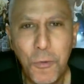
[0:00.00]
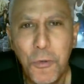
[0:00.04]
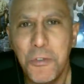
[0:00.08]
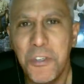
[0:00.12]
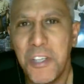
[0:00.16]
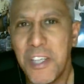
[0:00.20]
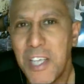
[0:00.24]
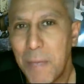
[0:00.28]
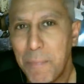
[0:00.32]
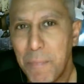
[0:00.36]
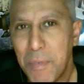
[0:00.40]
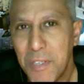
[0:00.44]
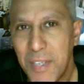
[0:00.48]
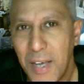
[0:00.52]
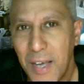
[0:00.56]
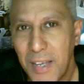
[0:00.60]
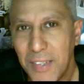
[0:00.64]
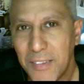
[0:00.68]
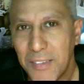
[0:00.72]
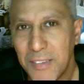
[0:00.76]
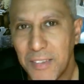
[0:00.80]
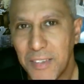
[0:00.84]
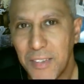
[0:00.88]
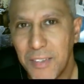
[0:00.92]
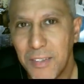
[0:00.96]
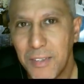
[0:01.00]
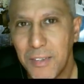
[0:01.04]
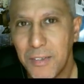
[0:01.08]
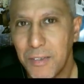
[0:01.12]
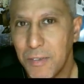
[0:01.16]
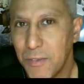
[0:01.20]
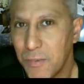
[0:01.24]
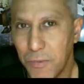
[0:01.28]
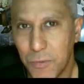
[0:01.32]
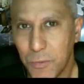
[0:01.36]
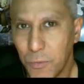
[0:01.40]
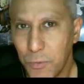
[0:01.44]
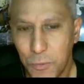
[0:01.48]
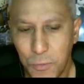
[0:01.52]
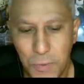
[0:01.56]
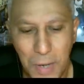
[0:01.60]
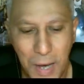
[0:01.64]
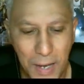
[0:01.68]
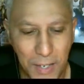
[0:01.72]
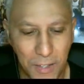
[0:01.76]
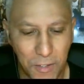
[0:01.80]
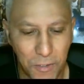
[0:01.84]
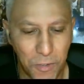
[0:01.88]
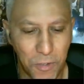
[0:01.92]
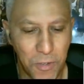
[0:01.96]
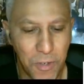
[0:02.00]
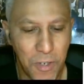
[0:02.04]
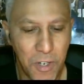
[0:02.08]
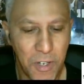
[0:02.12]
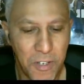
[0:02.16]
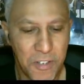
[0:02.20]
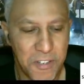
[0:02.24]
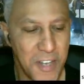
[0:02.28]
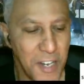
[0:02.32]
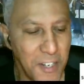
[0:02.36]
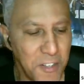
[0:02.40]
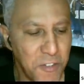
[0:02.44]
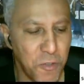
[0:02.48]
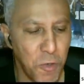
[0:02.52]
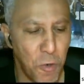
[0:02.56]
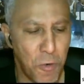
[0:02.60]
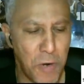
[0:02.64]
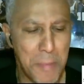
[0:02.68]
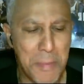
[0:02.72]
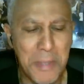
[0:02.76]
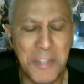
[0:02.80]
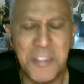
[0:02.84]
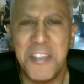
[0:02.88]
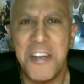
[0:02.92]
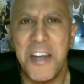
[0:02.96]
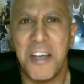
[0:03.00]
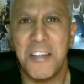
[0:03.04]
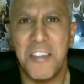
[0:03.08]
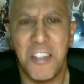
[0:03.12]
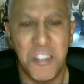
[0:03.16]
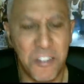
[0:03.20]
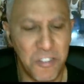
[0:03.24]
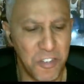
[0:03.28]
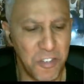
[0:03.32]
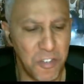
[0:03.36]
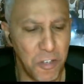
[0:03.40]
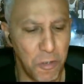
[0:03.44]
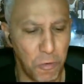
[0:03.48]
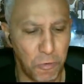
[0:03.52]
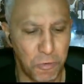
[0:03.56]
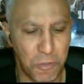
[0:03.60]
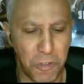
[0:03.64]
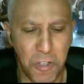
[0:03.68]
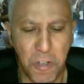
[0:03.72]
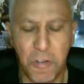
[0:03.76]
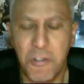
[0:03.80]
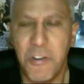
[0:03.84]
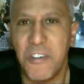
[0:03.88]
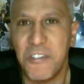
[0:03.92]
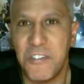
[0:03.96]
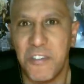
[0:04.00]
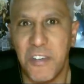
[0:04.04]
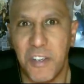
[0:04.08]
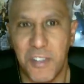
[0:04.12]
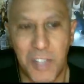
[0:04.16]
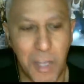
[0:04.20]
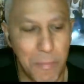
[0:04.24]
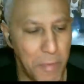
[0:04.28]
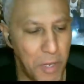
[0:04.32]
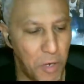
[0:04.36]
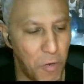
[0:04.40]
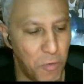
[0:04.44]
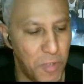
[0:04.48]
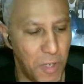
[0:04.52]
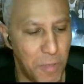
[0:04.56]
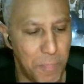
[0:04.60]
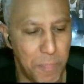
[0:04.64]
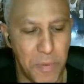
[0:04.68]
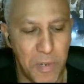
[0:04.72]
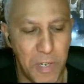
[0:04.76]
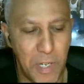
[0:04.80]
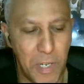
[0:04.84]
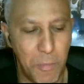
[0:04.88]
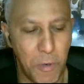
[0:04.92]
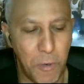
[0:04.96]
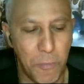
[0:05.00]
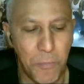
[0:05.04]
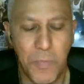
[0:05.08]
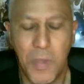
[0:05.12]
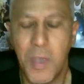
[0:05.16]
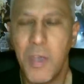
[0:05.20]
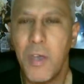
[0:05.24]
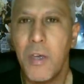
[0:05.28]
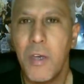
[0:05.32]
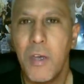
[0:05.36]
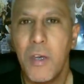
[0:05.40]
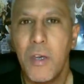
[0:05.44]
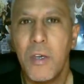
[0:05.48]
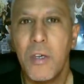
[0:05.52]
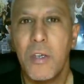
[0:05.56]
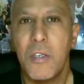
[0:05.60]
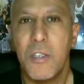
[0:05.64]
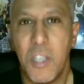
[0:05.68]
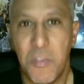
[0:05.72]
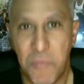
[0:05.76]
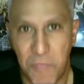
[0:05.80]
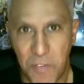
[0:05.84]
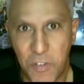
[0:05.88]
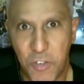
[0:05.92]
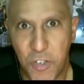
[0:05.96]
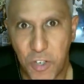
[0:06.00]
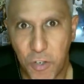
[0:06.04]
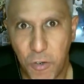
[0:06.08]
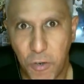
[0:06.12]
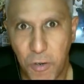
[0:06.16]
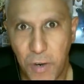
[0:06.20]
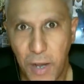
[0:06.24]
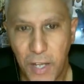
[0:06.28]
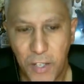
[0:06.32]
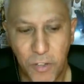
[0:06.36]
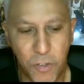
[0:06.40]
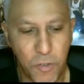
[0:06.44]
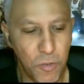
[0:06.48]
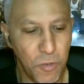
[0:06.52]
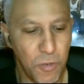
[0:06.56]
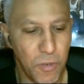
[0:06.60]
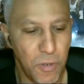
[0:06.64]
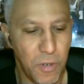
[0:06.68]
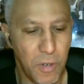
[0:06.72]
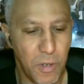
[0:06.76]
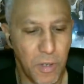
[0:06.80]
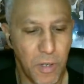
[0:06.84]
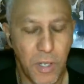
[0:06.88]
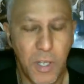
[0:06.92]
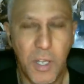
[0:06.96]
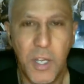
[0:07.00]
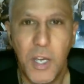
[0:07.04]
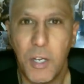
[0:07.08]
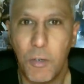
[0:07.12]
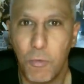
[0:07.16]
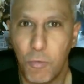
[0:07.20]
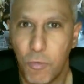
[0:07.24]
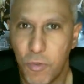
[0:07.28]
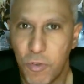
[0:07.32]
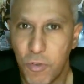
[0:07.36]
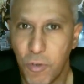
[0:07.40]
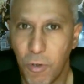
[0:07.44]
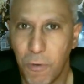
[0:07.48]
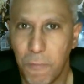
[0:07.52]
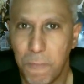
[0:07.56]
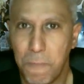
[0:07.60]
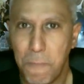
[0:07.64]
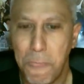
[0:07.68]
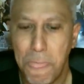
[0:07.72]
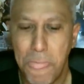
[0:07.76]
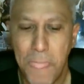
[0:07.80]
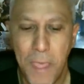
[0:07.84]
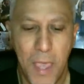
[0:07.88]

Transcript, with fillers: Uno degli abitanti, un altro, si alzò una mattina desideroso di non essere da meno del primo. Si fece coraggio e annunciò.